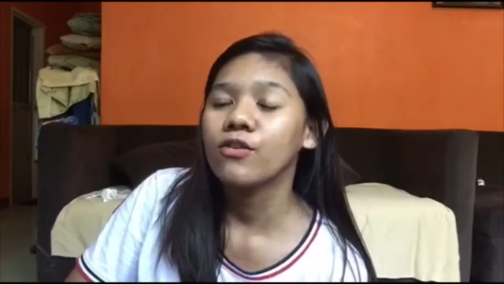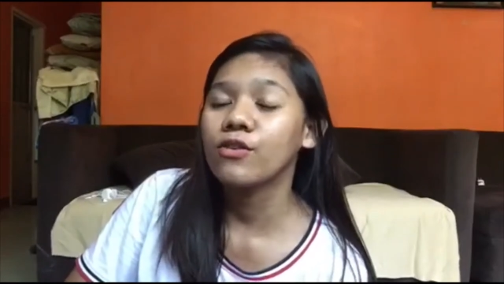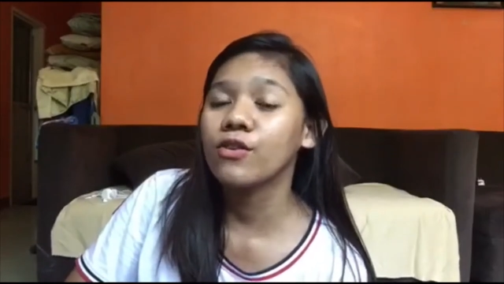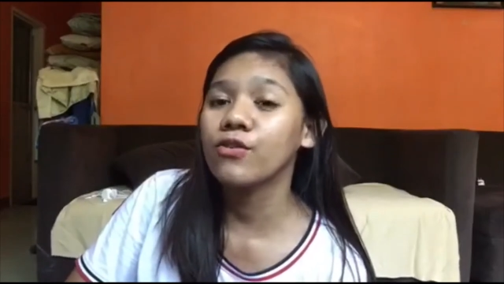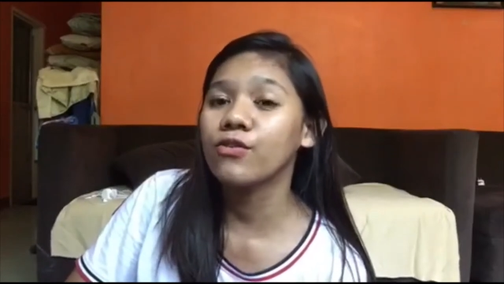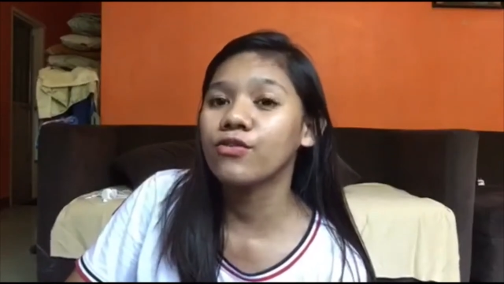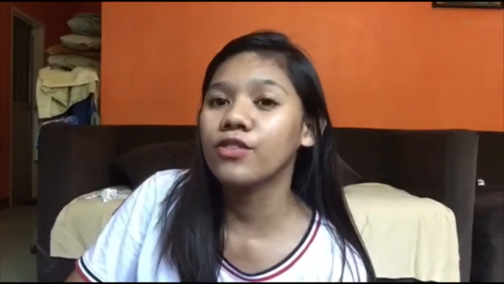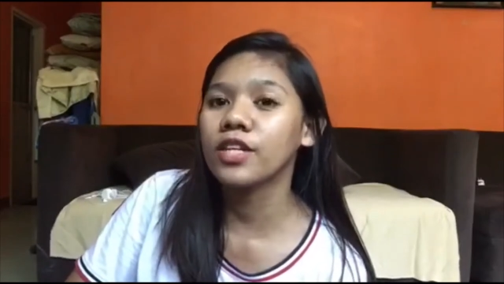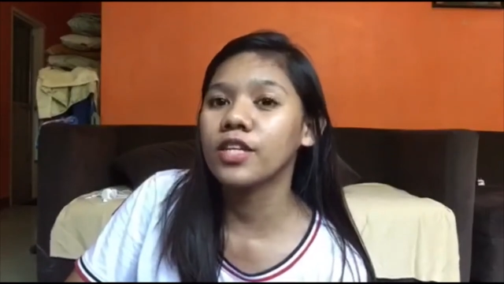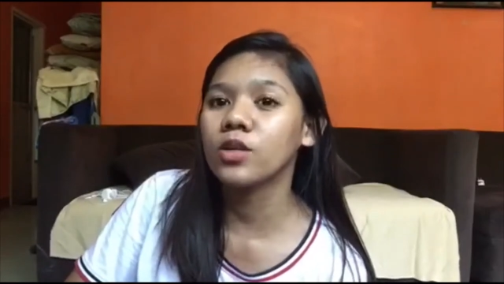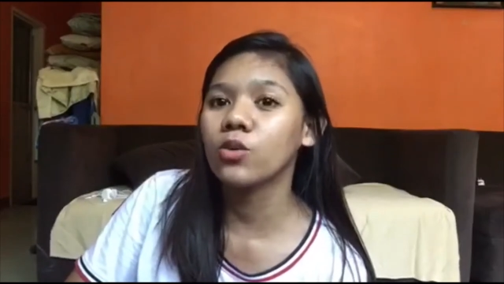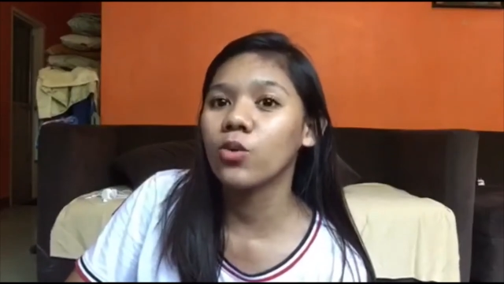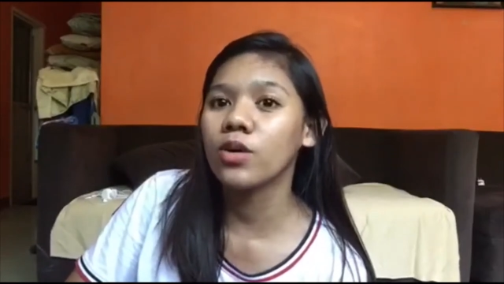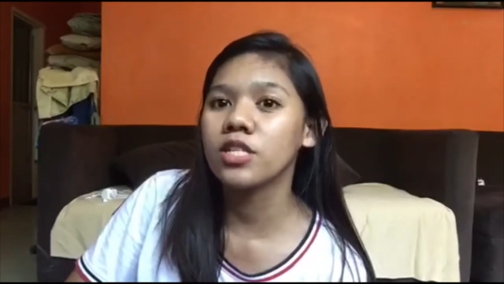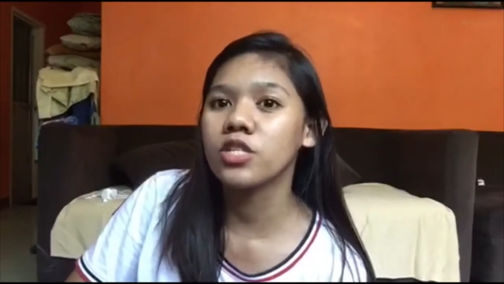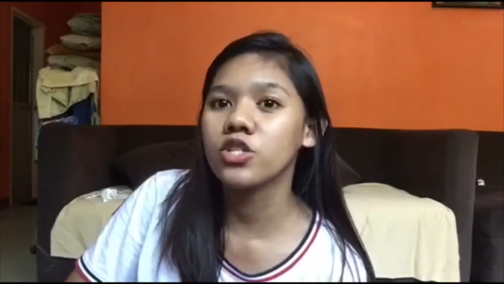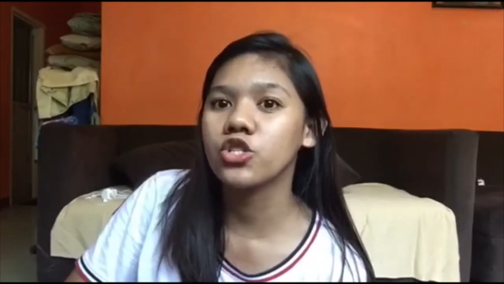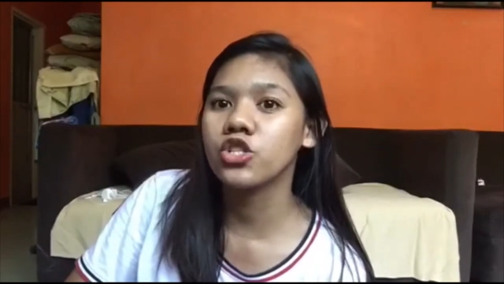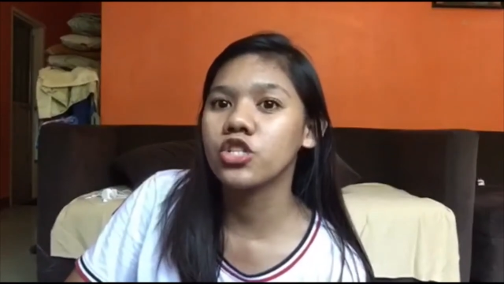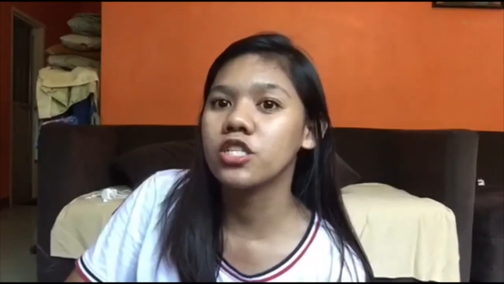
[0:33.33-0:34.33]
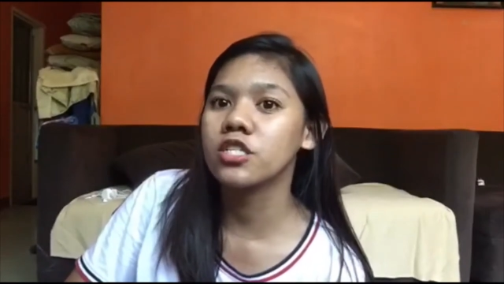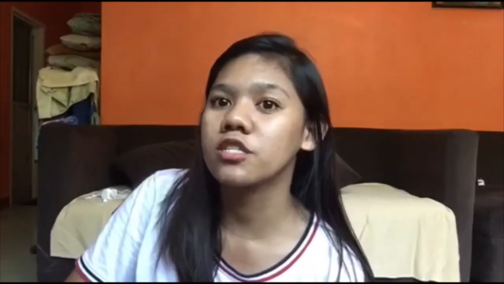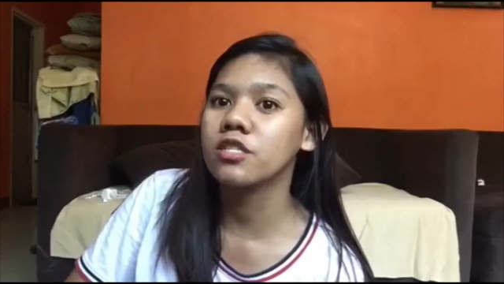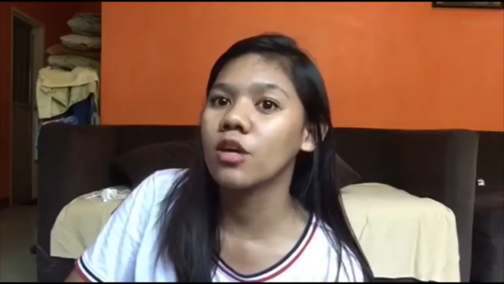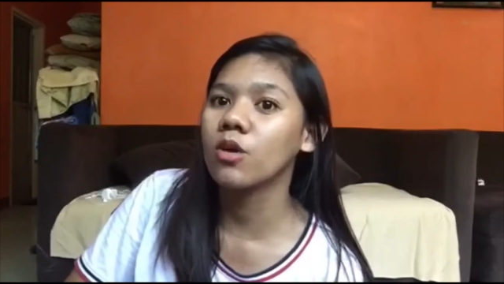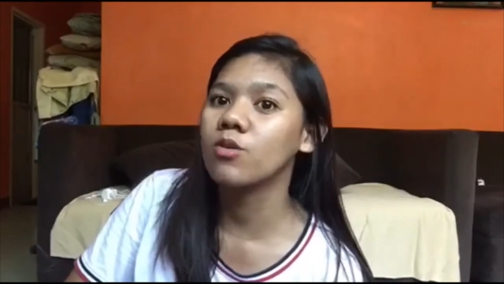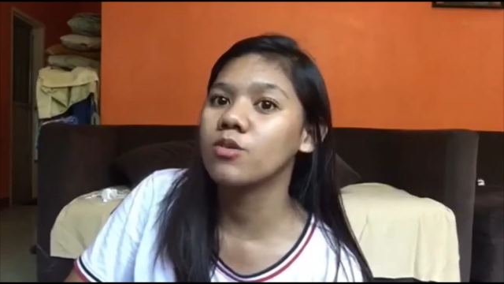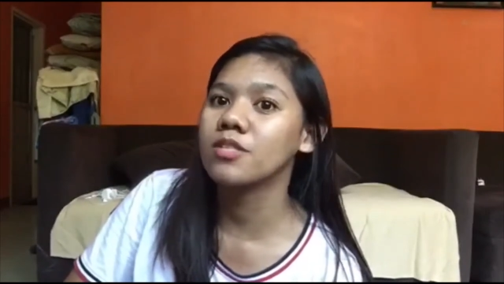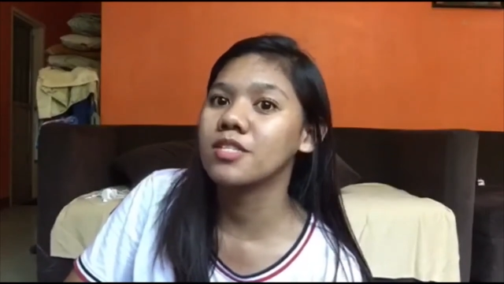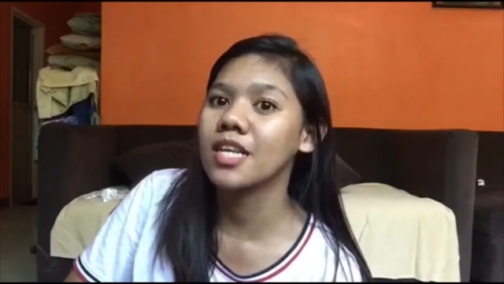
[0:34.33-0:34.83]
15 questions
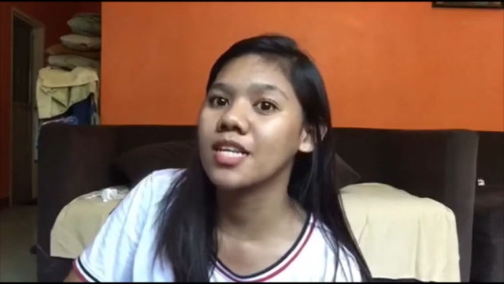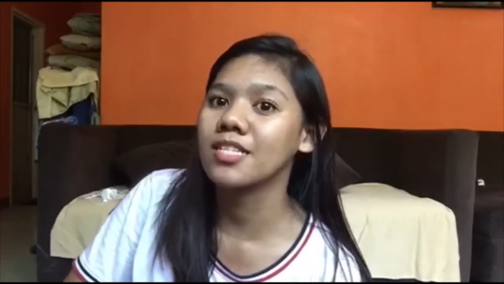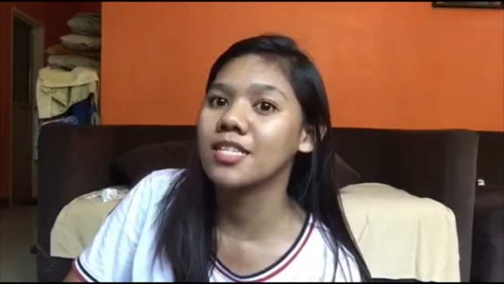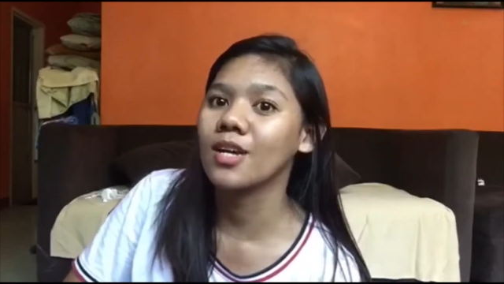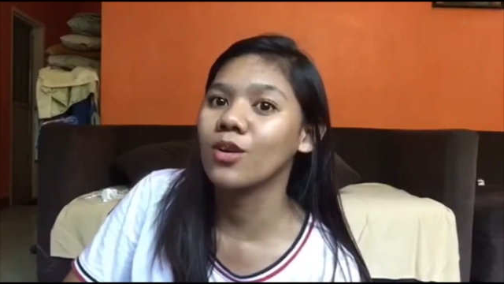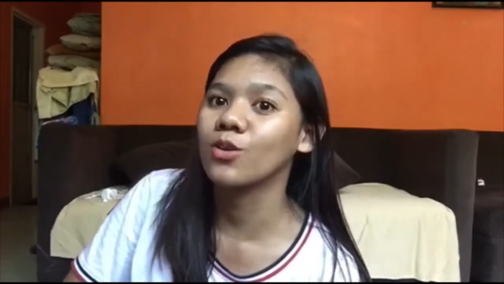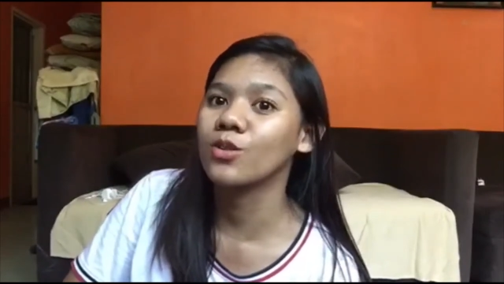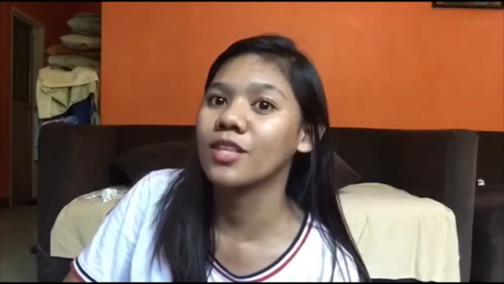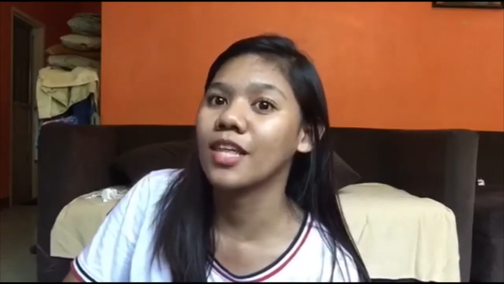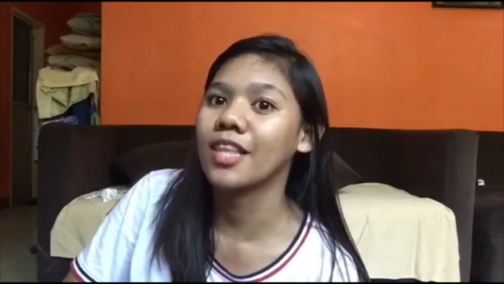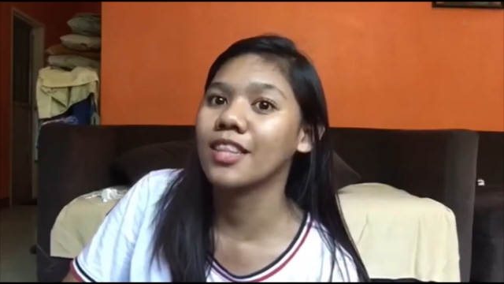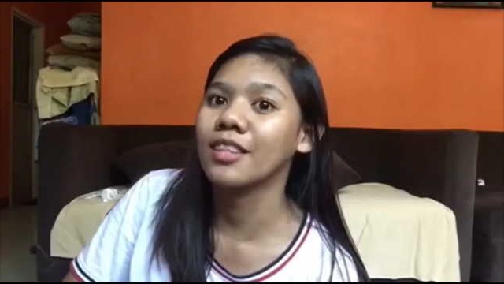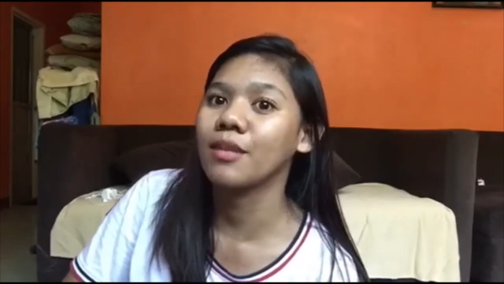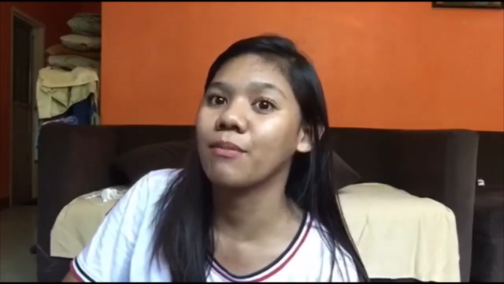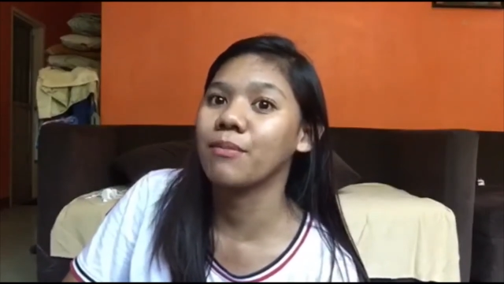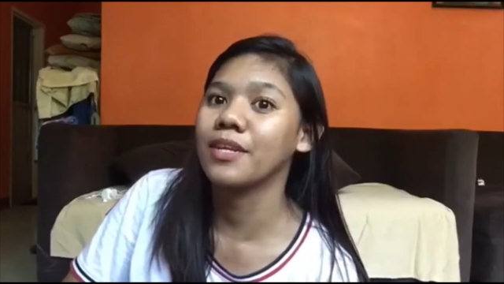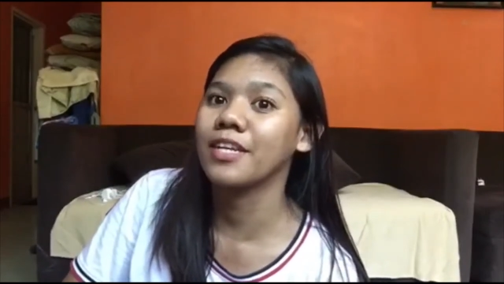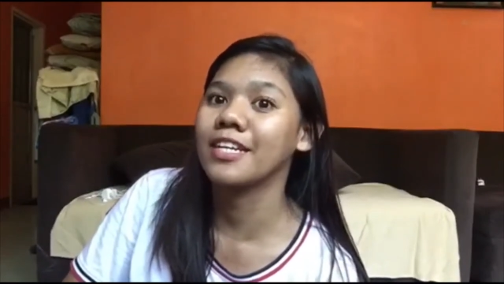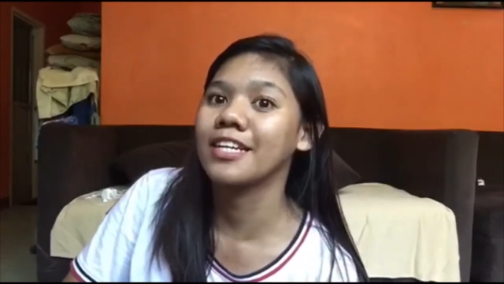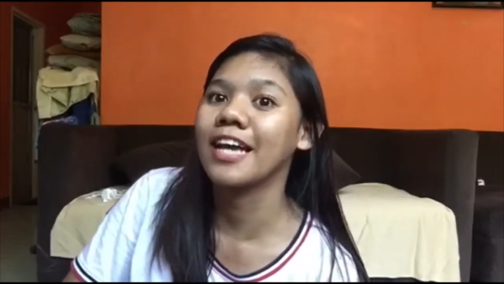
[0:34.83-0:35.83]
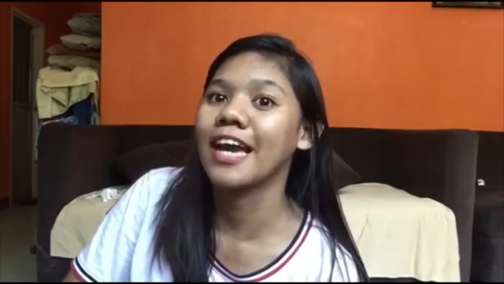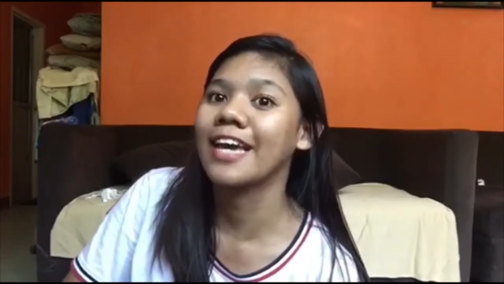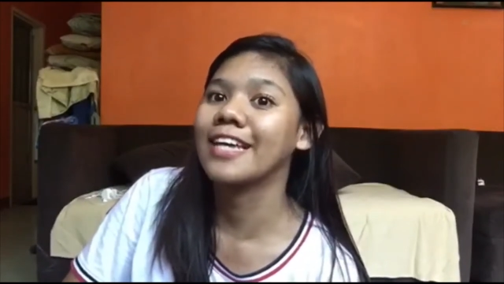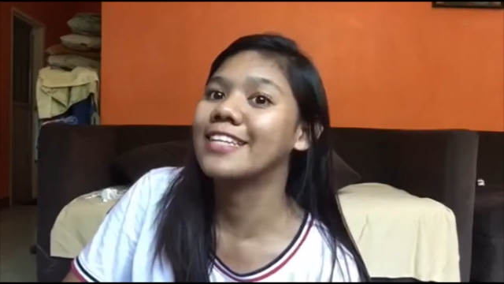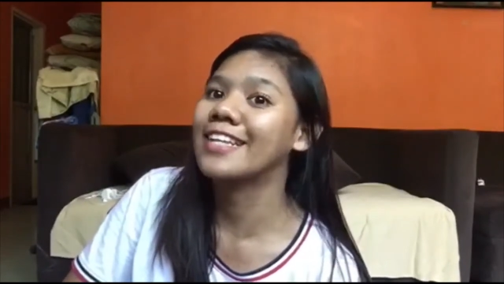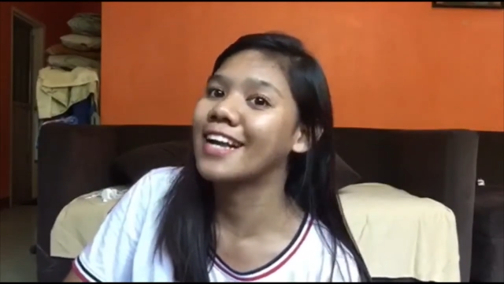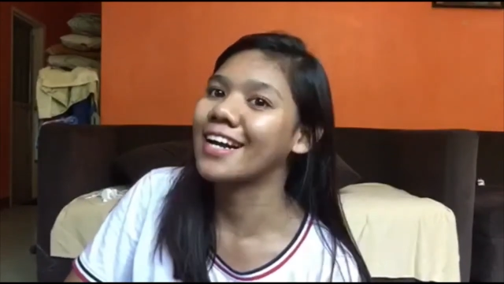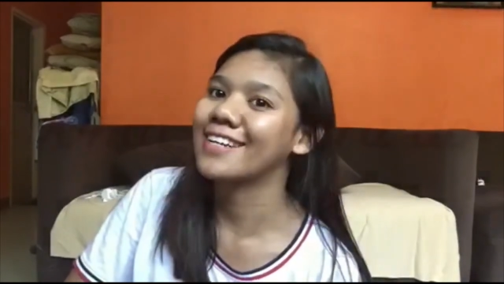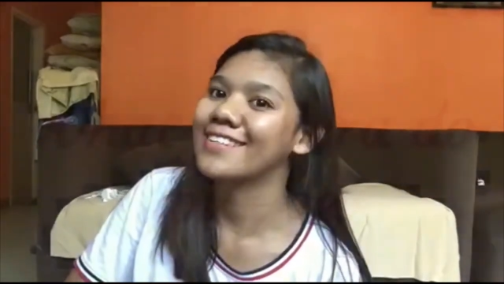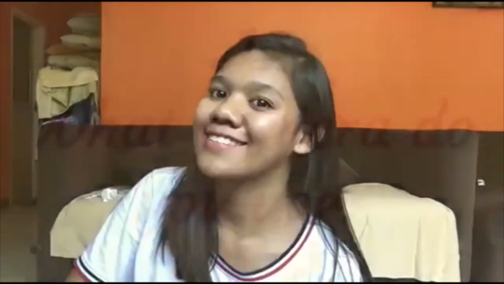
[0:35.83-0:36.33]
akong sasagutan na binigay
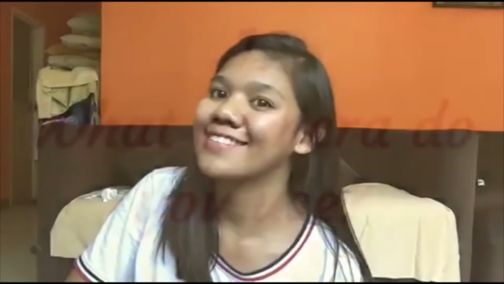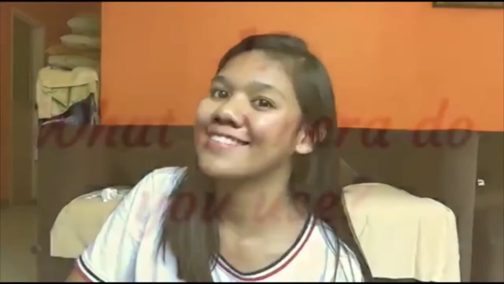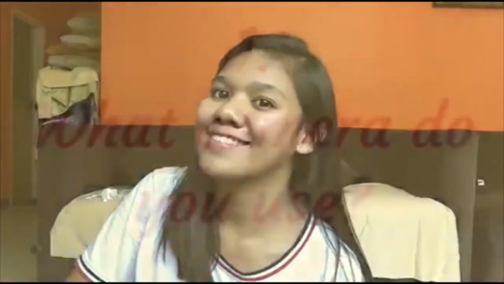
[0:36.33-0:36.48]
niya.